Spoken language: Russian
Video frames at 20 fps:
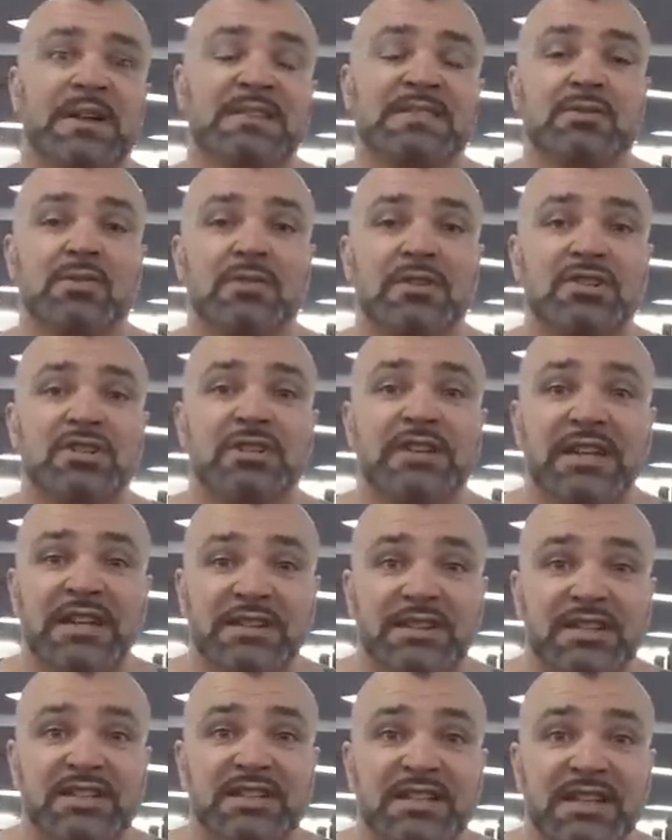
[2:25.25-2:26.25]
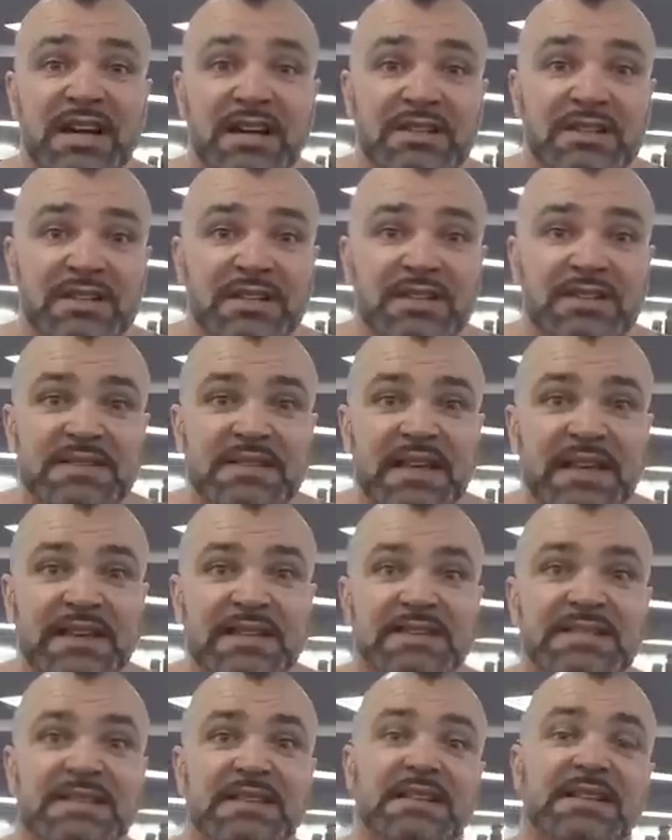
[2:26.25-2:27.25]
простого человека это никак не
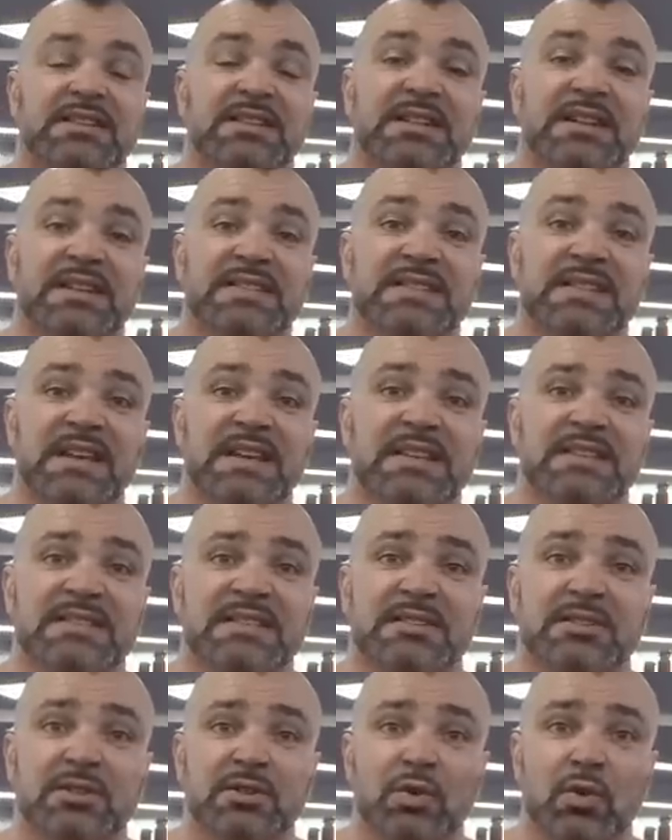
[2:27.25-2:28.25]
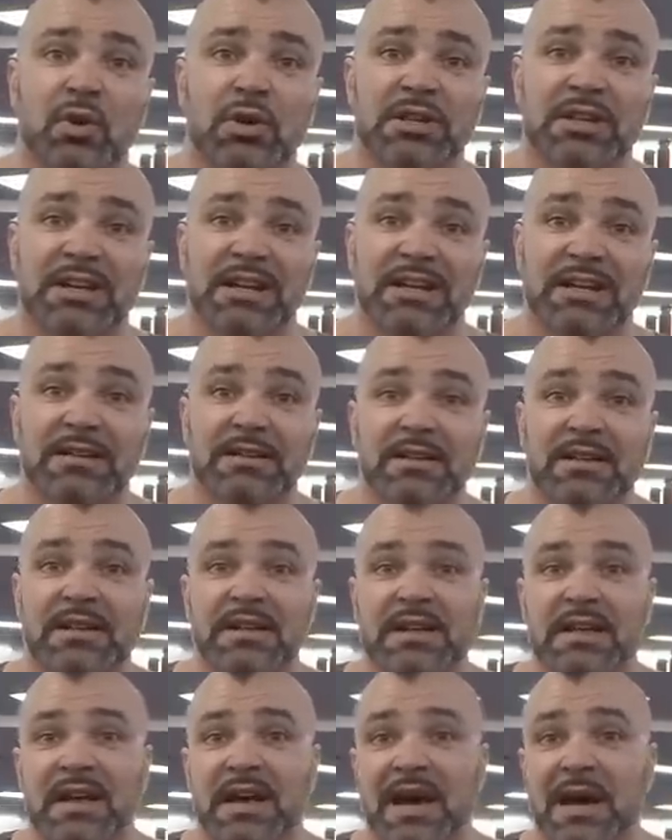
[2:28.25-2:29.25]
касается. Это касается только
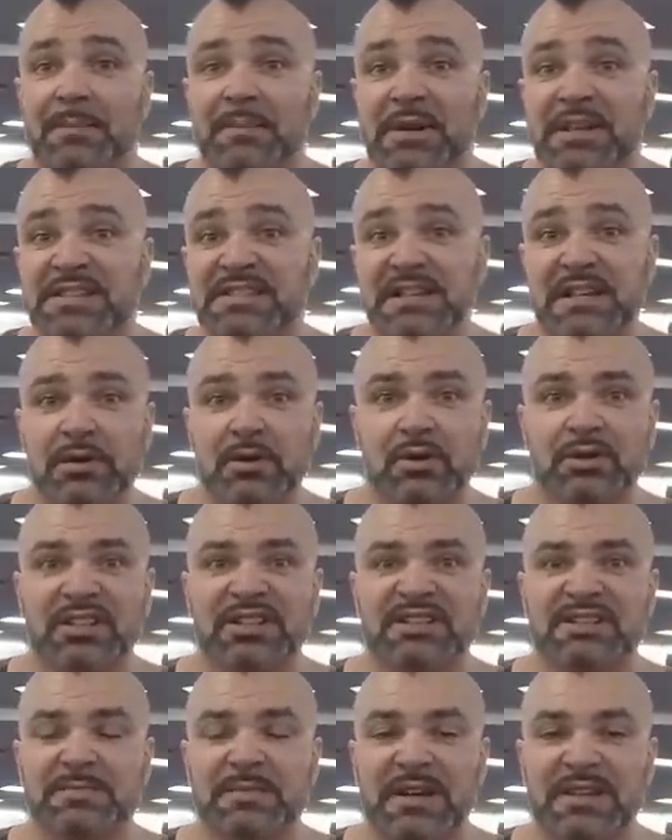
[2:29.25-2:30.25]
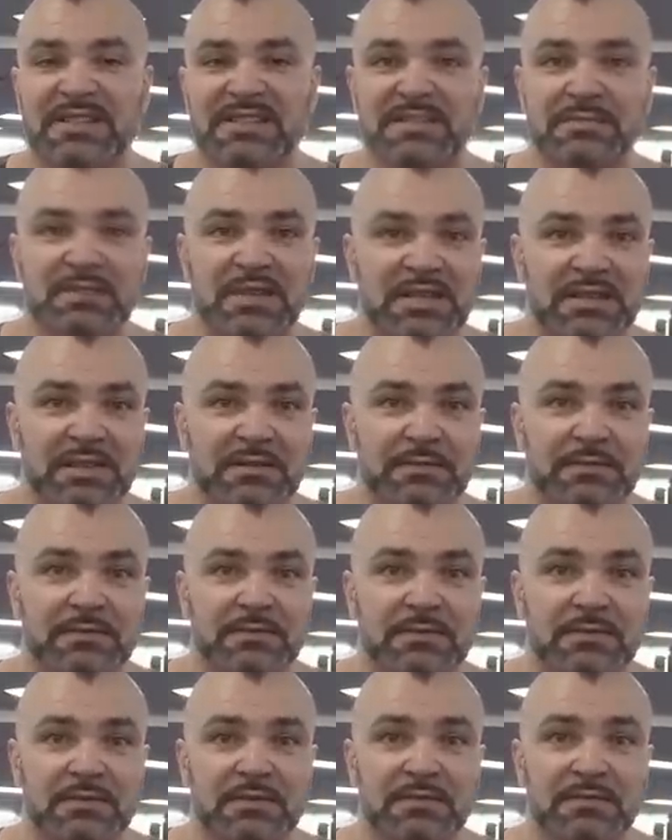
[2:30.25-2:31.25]
определенных спортсменов
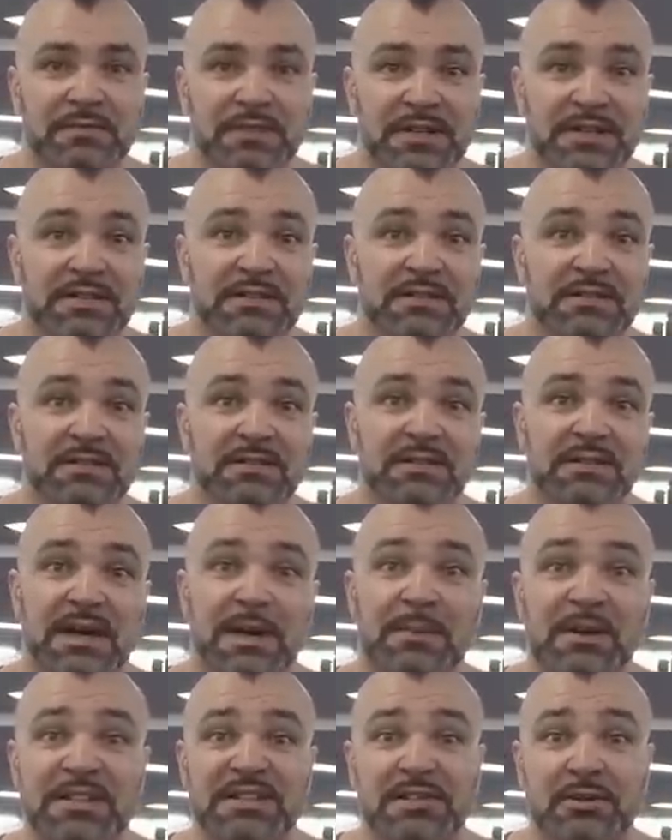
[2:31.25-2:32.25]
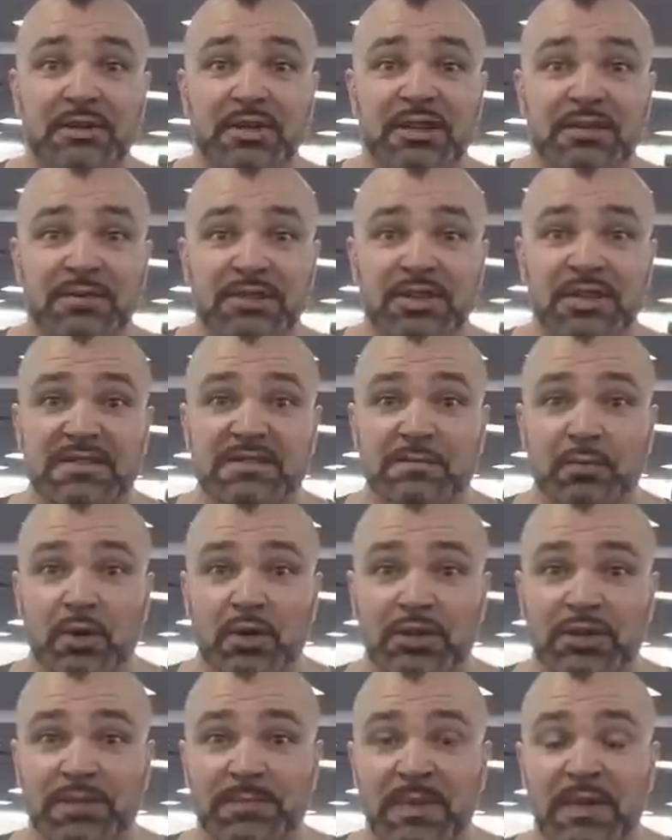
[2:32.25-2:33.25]
в определенных видах
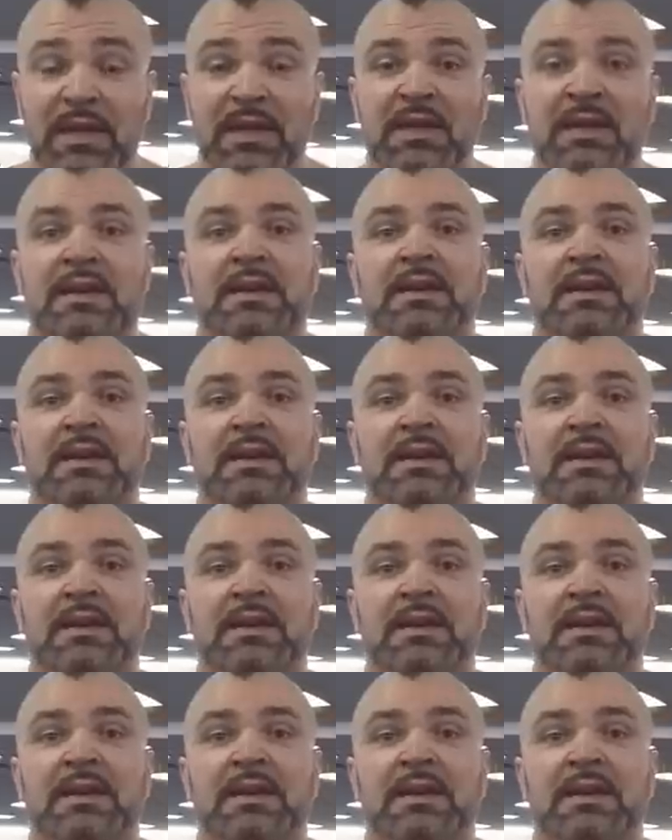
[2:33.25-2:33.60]
спорта.